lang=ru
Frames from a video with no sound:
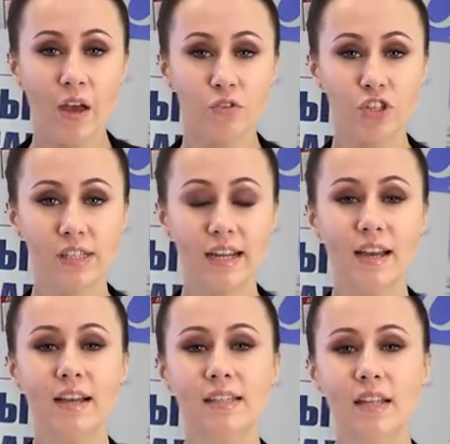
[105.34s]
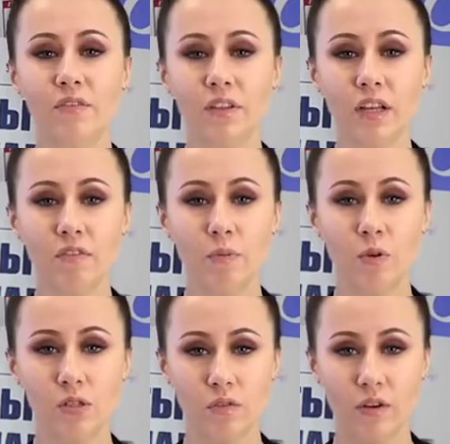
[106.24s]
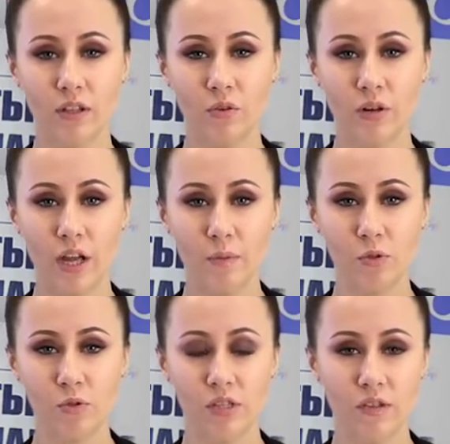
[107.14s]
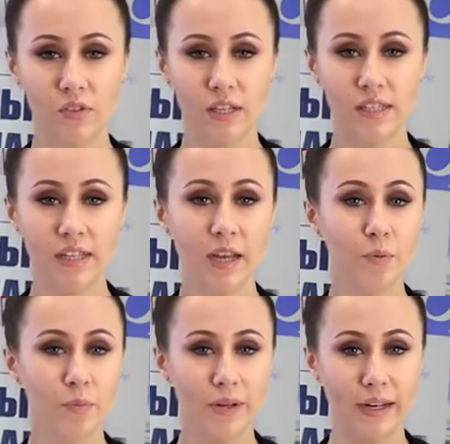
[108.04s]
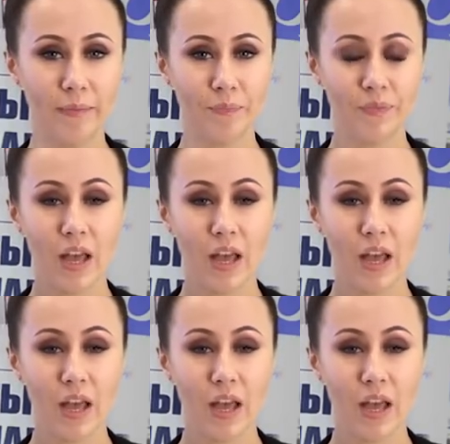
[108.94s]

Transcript: В числе основных вопросов, которые обсудили в статье, были